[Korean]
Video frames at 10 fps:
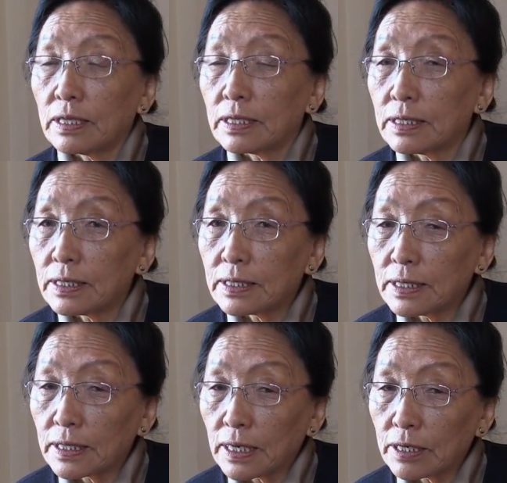
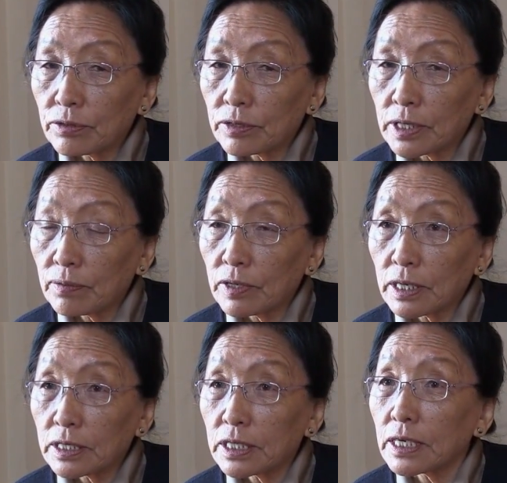덴데스체 가수
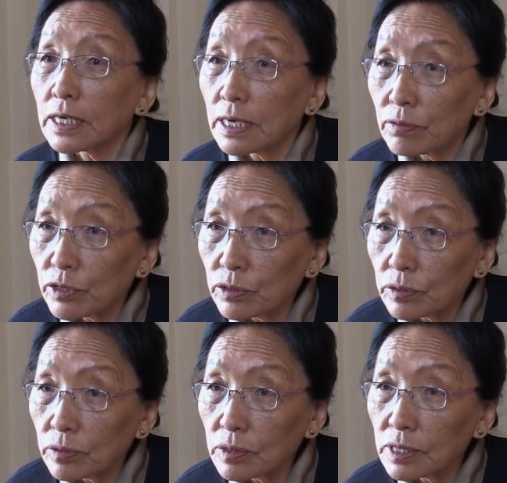제등한 시다
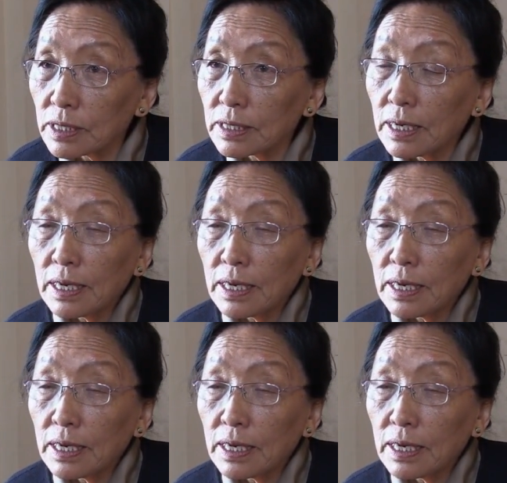가부촌스